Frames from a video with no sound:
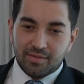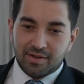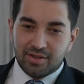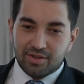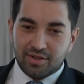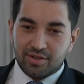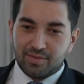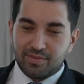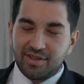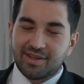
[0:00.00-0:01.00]
конечно
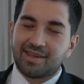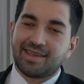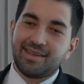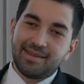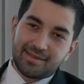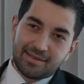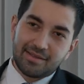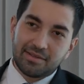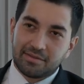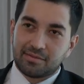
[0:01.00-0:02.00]
же, мы как
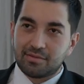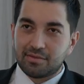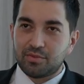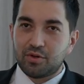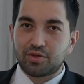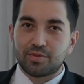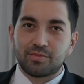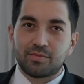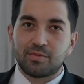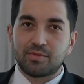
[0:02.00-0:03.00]
Хилтон
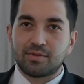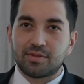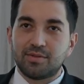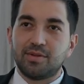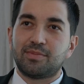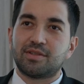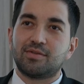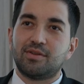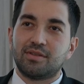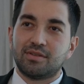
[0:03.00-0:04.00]
можем э, себе
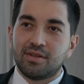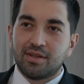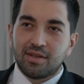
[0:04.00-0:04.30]
позволить